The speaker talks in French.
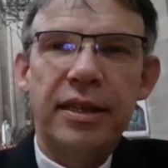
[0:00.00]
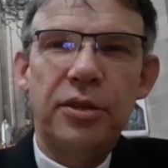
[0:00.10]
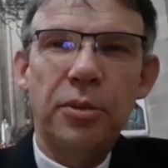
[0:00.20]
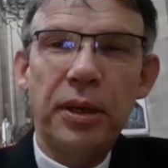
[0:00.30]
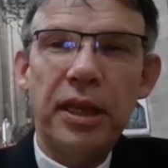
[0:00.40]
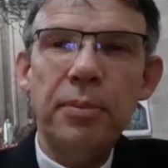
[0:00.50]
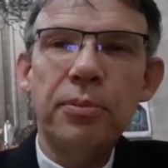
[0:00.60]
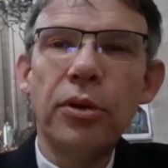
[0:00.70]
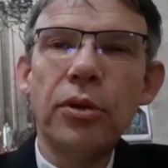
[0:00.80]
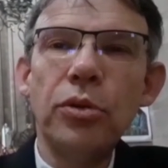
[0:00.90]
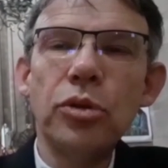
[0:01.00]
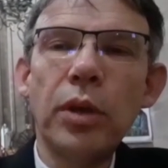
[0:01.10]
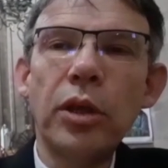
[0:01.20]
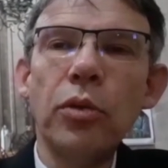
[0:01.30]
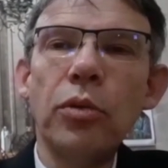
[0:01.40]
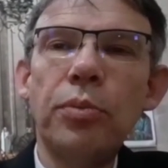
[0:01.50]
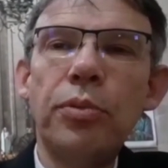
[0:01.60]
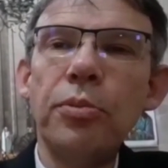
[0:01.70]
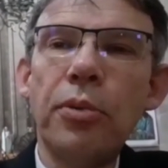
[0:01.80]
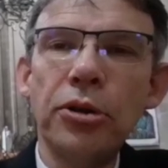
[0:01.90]
de prier pour que nous soyons
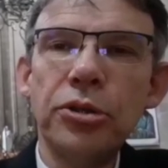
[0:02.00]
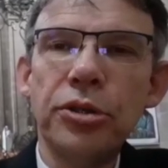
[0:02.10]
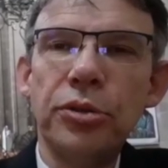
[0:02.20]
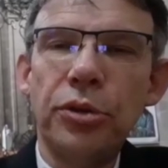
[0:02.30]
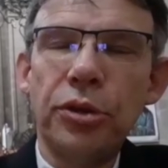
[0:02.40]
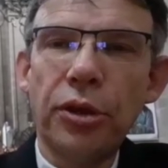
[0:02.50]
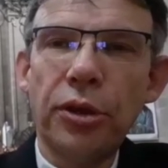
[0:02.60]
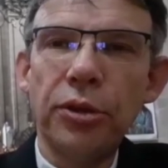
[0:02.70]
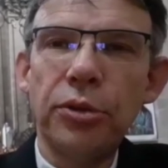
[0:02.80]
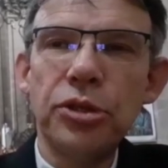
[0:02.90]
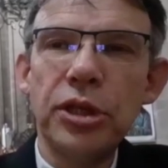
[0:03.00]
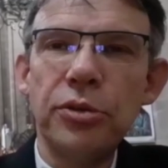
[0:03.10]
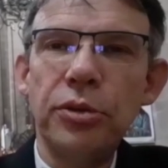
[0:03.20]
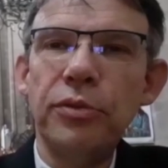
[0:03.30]
plus proches du cœur de Jésus.